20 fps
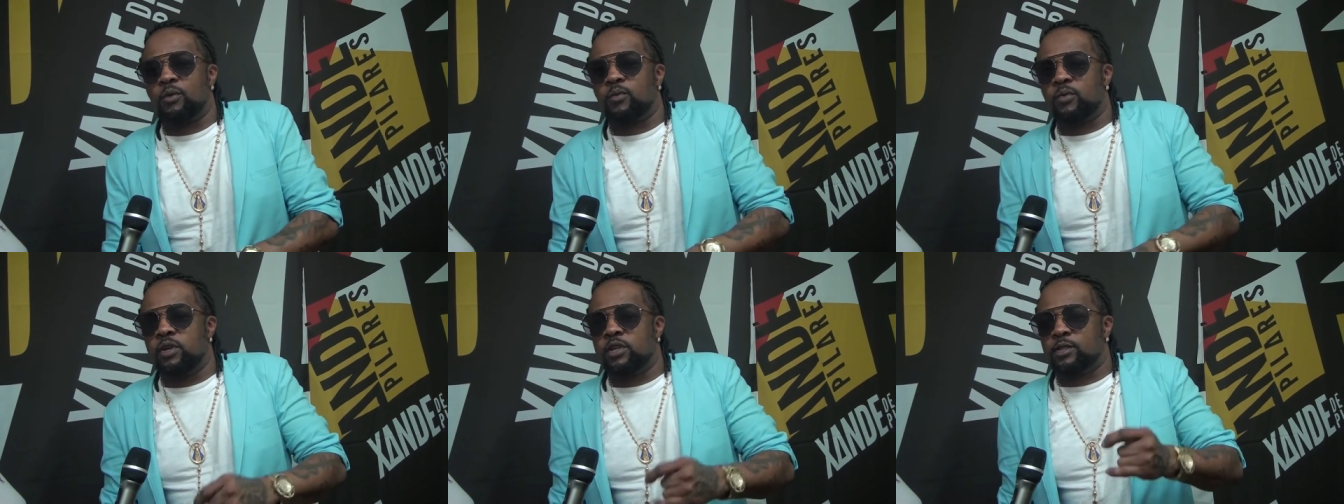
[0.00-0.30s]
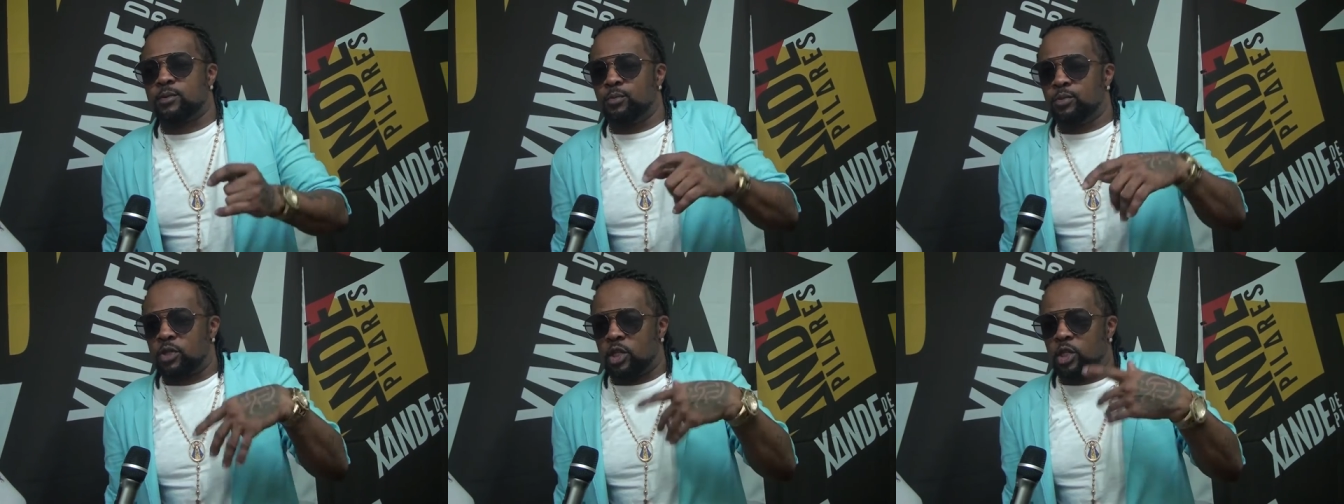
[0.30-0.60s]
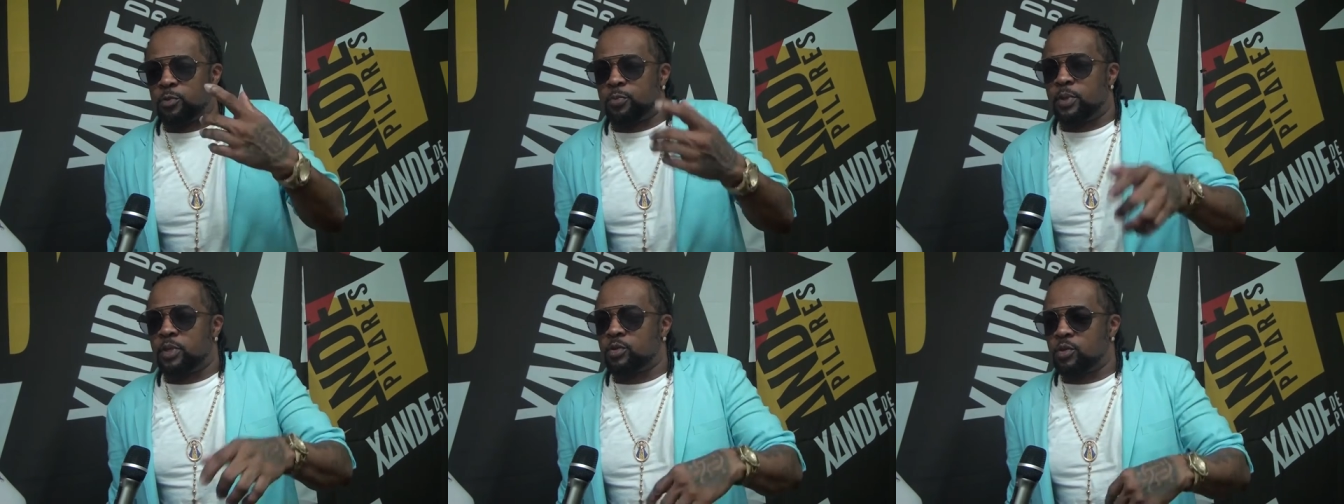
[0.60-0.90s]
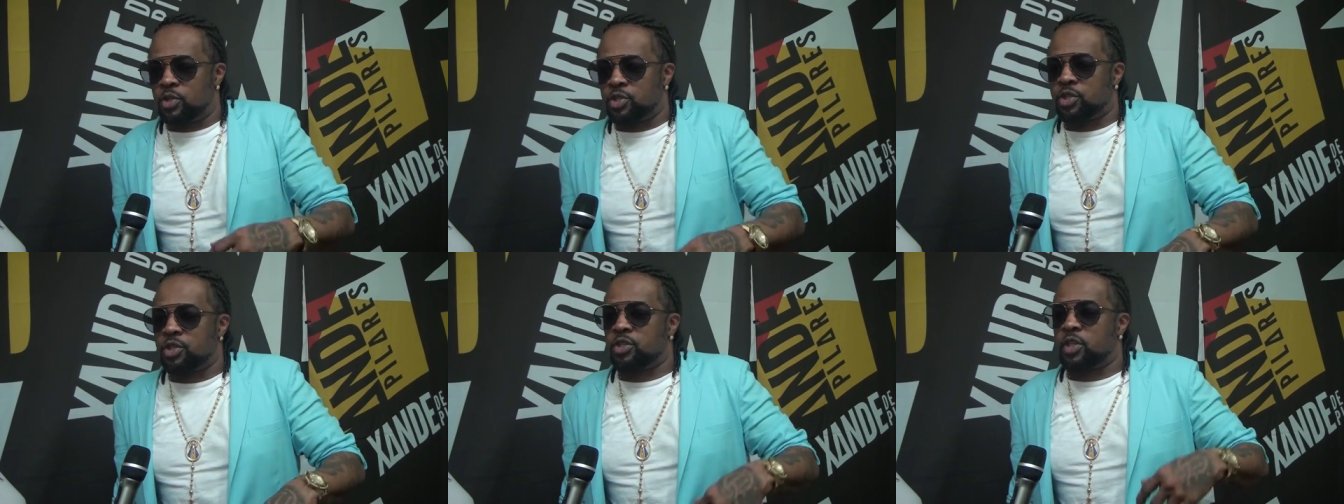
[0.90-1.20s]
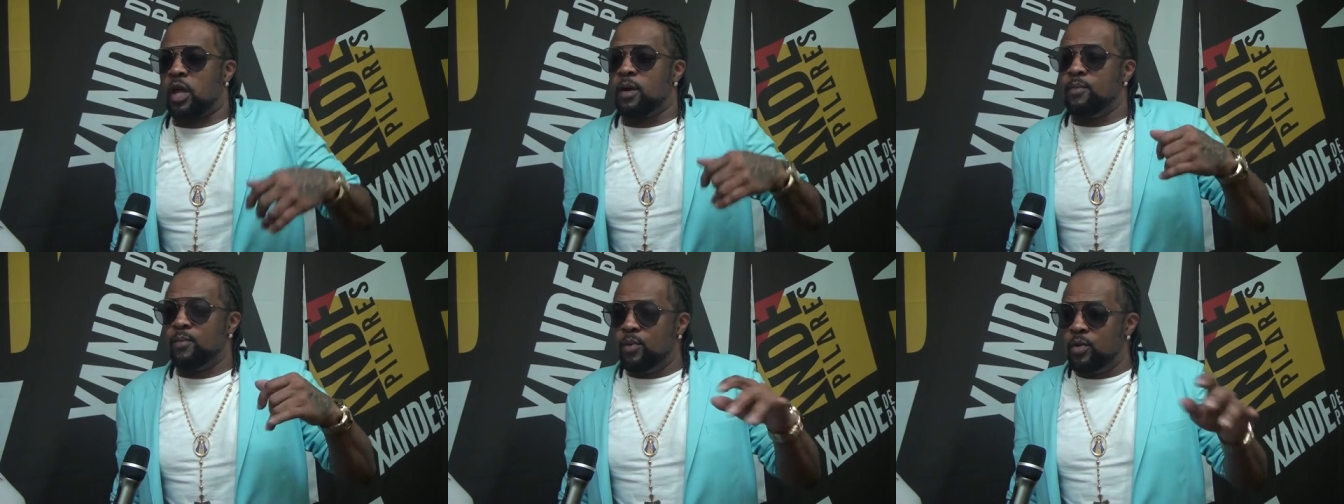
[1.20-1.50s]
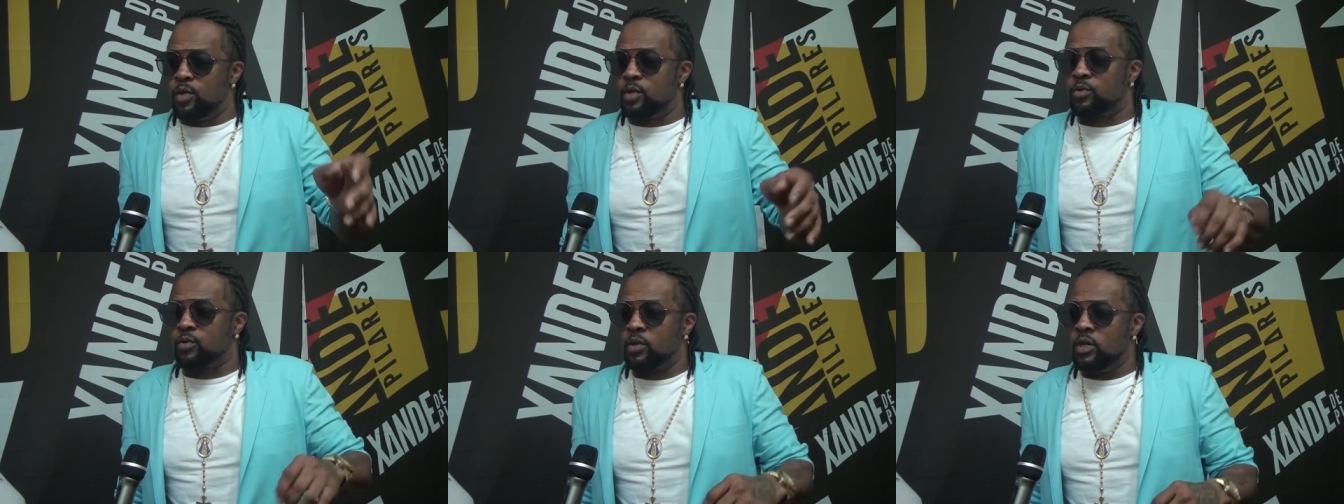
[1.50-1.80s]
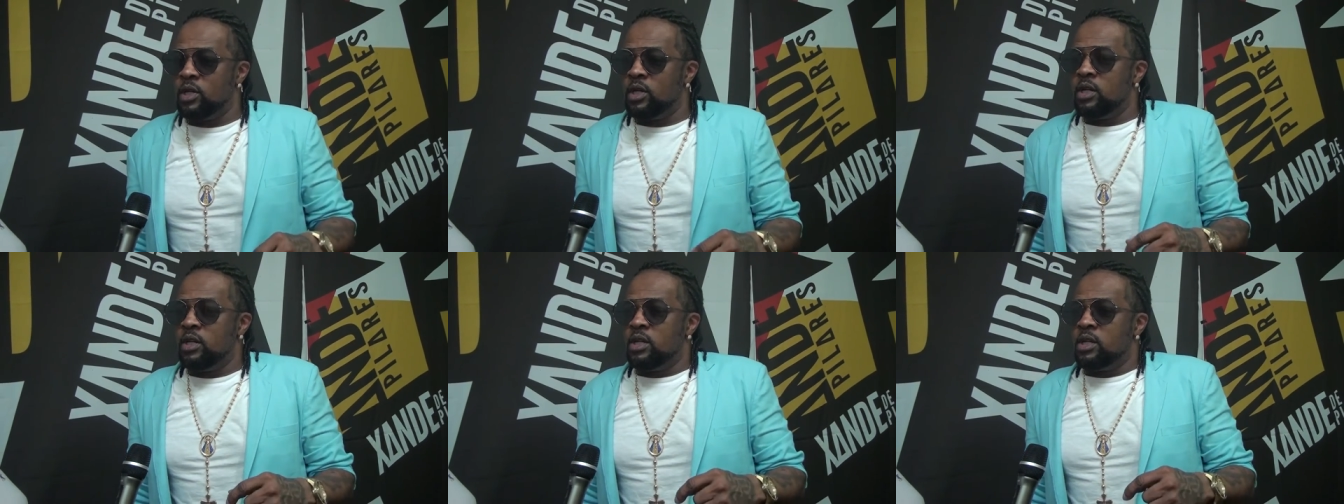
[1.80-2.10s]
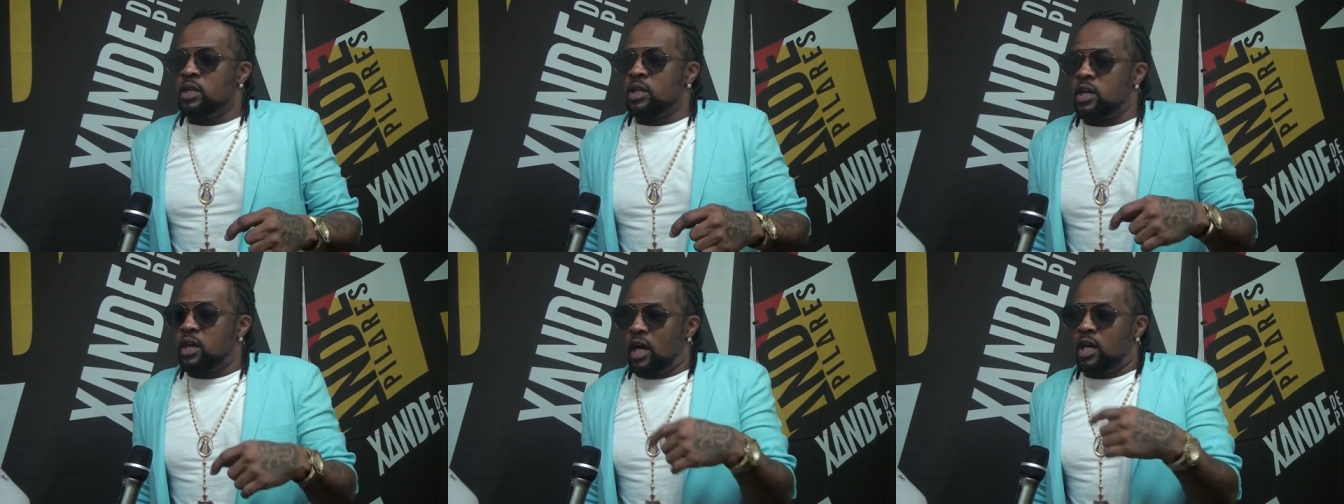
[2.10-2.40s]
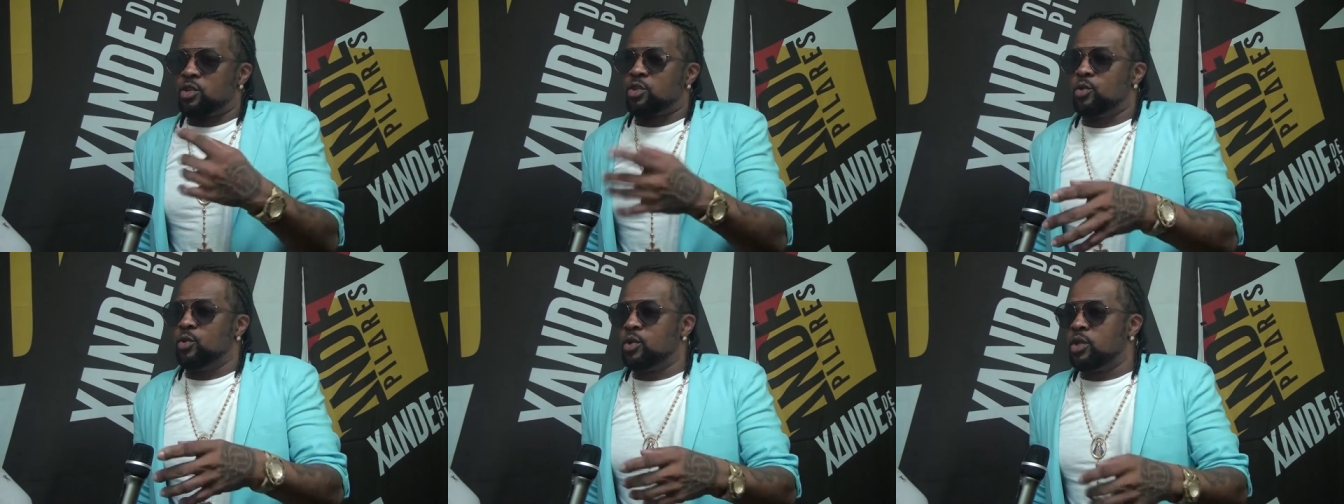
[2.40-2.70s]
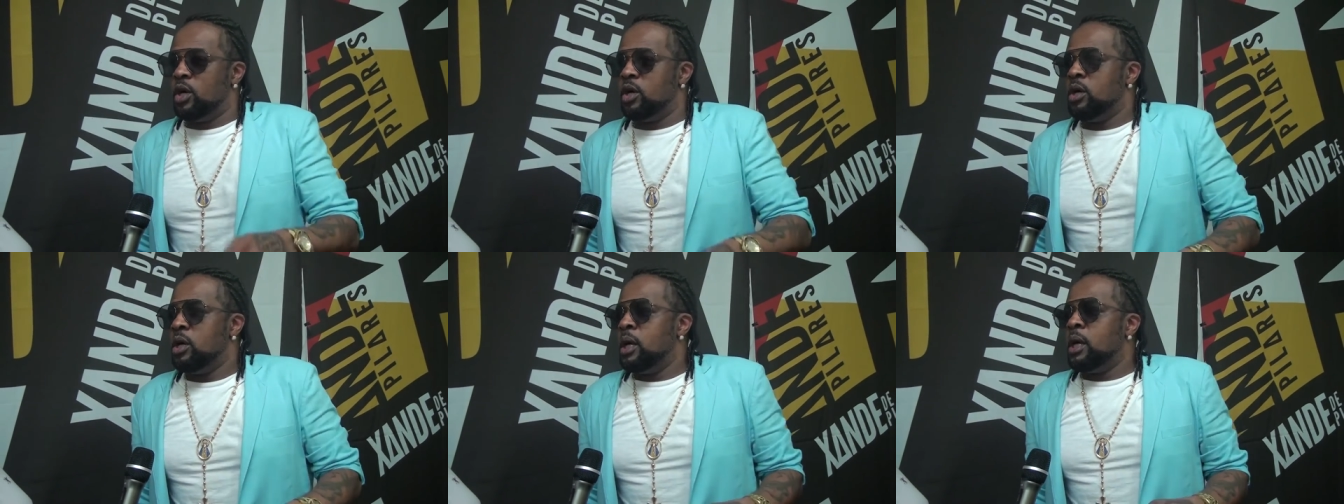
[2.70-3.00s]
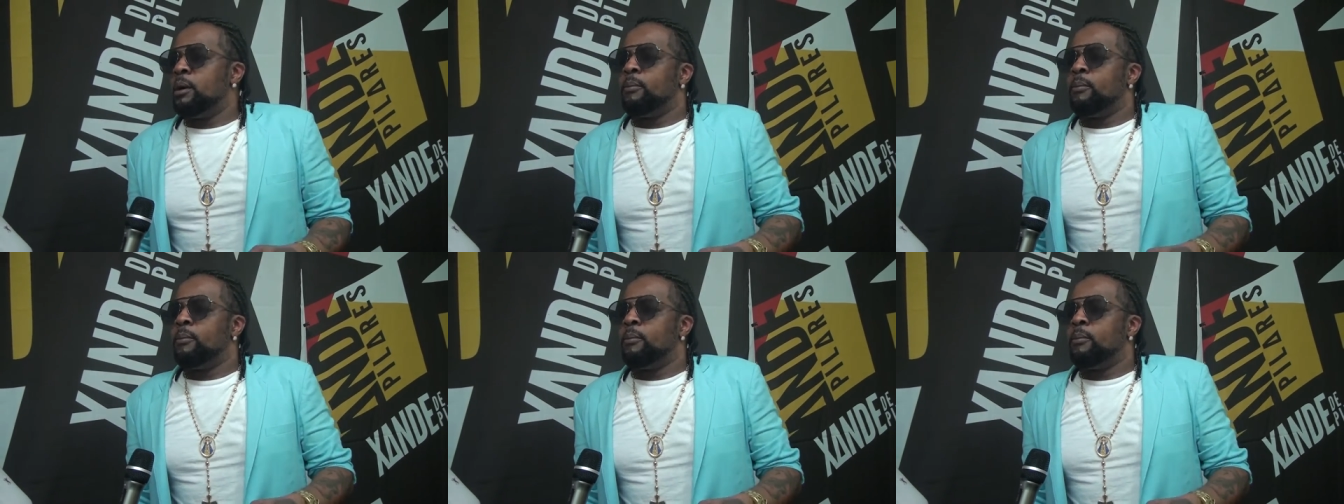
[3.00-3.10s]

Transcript: eu conheço muitas pessoas que têm muito, que ajudam.